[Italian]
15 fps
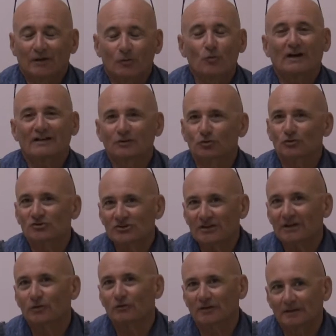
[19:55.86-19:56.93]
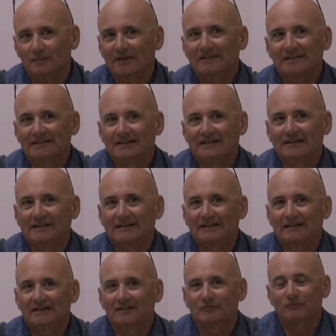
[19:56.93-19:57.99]
guardo il cielo
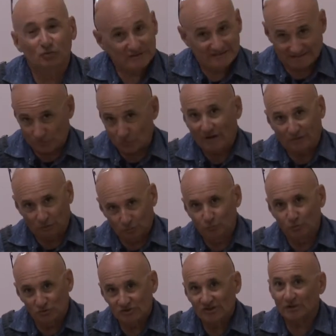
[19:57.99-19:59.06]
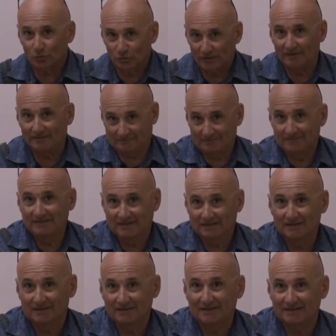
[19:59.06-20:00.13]
veramente, forse guardo più il cielo che
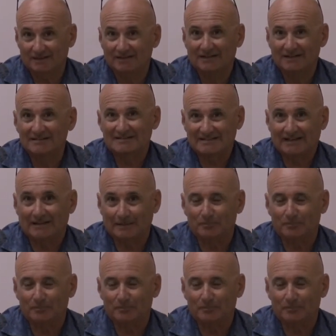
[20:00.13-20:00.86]
eh, stare a